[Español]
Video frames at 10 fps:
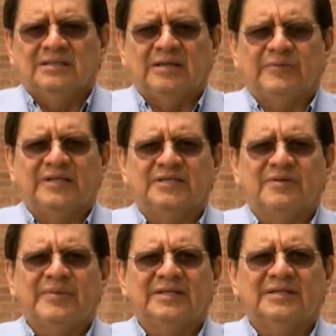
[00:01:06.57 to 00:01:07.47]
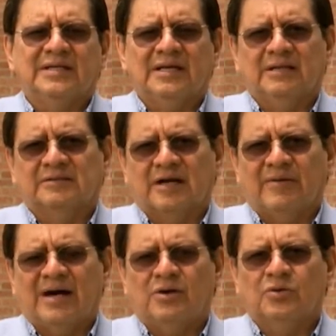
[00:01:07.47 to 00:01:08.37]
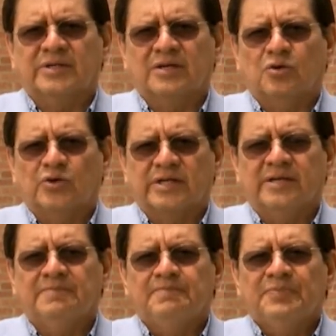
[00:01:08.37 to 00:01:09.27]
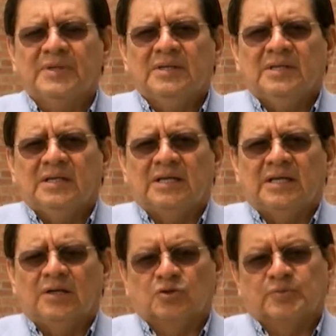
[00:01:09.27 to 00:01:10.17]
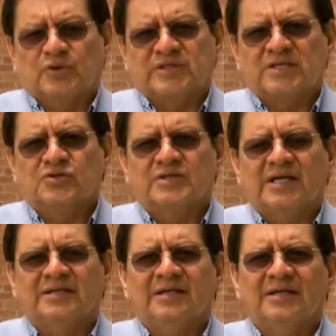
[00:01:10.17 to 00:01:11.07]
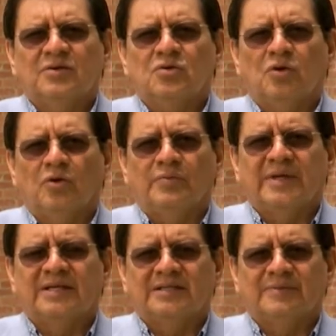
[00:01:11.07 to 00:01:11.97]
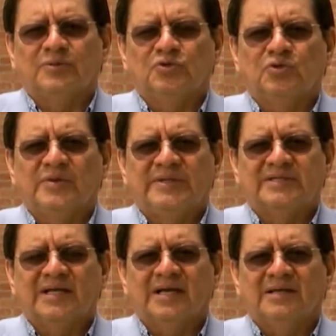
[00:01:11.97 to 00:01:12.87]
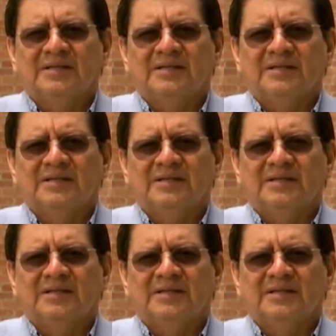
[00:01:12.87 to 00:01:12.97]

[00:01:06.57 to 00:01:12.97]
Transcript: Definitivamente el trabajo recorre eh, los procesos que ha tenido Colombia desde el punto de vista